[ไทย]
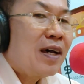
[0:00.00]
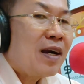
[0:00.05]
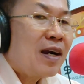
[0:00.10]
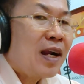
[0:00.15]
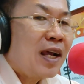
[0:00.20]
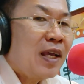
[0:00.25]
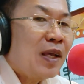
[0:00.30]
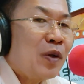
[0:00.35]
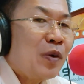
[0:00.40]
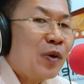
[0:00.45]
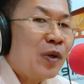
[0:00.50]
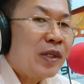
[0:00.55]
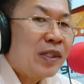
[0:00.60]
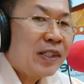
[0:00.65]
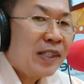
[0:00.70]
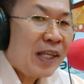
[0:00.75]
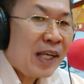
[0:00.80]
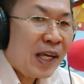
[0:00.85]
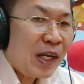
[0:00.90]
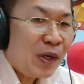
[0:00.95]
ไลค์กด
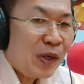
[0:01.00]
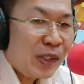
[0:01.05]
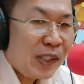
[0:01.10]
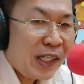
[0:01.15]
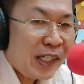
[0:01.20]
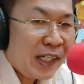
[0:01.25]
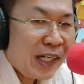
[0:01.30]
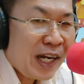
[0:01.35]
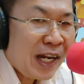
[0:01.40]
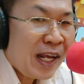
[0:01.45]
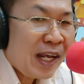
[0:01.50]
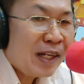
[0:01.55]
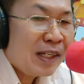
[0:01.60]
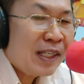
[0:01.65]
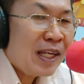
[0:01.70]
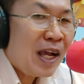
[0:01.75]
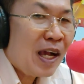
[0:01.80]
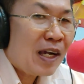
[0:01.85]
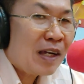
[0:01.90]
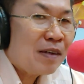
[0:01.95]
แชร์ด้วยเช่นกันฮะ
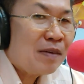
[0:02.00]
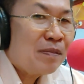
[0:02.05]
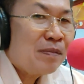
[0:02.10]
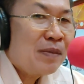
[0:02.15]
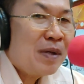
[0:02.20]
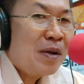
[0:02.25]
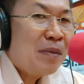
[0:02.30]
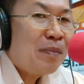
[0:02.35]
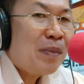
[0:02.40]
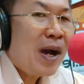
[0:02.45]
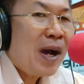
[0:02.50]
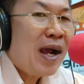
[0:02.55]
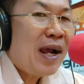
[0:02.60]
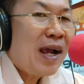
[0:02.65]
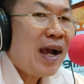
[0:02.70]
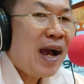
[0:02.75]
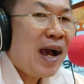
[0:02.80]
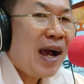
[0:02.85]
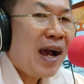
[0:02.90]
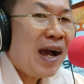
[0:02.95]
จากพัง
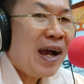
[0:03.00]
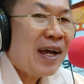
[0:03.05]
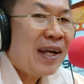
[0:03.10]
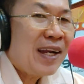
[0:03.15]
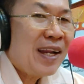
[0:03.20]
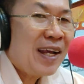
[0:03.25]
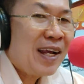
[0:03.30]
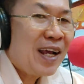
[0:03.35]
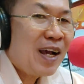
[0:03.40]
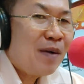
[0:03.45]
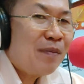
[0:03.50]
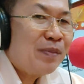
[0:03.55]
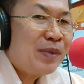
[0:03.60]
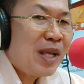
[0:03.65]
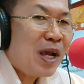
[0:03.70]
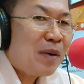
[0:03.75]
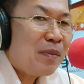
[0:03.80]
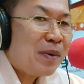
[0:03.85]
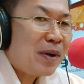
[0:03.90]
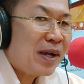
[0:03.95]
งานะครับ
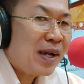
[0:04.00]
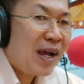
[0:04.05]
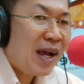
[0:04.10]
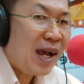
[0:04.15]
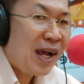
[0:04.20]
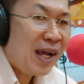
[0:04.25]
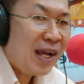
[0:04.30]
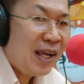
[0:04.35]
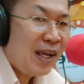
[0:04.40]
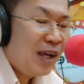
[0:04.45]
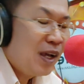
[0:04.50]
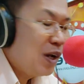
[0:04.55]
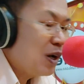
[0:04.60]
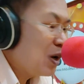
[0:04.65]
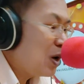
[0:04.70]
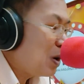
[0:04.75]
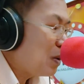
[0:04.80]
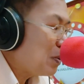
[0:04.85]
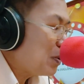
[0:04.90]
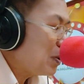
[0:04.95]
จากพังงา
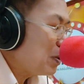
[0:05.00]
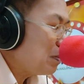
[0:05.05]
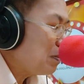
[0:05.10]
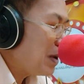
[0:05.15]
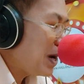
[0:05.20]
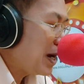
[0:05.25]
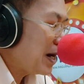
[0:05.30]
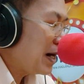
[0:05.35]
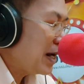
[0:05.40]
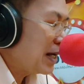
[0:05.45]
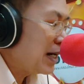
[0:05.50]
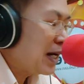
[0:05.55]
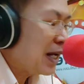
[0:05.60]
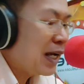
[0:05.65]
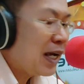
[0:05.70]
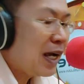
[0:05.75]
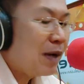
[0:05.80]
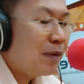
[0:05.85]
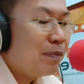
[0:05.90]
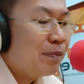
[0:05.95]
ขอบคุณมากเลยนะ
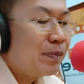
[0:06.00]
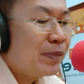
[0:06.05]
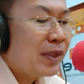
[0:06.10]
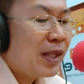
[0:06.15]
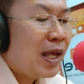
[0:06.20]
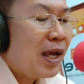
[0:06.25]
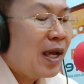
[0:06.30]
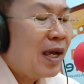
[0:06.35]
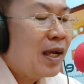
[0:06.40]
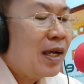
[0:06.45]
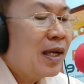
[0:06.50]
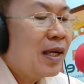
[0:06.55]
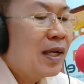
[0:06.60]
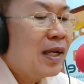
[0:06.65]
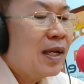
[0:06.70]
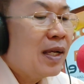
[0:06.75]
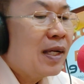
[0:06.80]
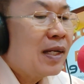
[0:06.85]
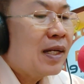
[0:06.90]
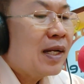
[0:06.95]
ครับนะ
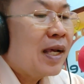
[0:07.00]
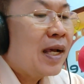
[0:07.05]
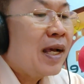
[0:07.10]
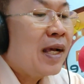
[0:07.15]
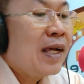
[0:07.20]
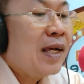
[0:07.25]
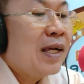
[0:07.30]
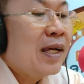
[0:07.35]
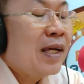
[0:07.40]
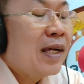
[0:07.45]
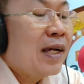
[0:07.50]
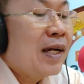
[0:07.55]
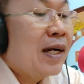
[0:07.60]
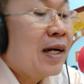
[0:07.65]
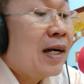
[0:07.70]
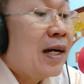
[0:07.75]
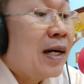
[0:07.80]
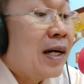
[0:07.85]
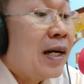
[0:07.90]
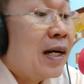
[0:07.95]
นะ
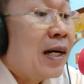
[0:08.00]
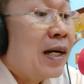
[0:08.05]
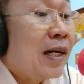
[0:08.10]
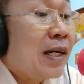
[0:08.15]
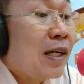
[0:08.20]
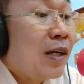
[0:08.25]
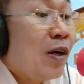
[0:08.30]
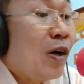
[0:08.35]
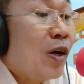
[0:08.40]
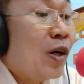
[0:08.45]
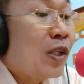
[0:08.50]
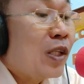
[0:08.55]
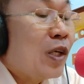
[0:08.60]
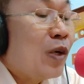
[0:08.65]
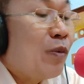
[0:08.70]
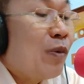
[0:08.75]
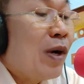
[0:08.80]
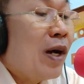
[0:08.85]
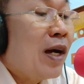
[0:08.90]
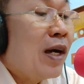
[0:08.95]
เอ่อก็ถื
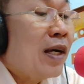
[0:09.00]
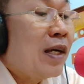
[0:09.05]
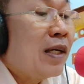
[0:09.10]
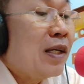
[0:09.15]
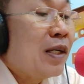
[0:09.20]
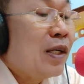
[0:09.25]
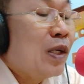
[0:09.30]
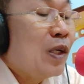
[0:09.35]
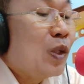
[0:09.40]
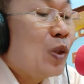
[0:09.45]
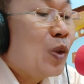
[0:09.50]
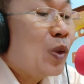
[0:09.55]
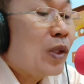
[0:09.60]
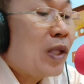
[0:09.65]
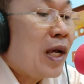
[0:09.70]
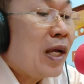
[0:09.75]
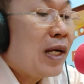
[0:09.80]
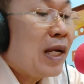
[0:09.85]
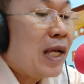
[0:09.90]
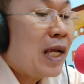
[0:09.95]
อว่าทุก
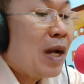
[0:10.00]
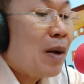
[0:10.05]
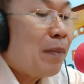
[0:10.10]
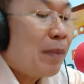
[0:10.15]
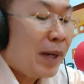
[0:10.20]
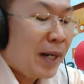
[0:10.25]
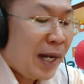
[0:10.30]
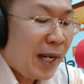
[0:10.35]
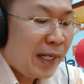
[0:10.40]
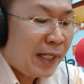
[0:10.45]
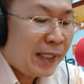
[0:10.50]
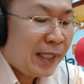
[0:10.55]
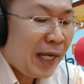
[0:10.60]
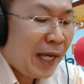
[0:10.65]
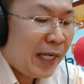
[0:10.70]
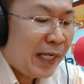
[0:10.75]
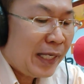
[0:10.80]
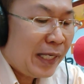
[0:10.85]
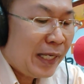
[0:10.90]
ท่านให้กำลังใจ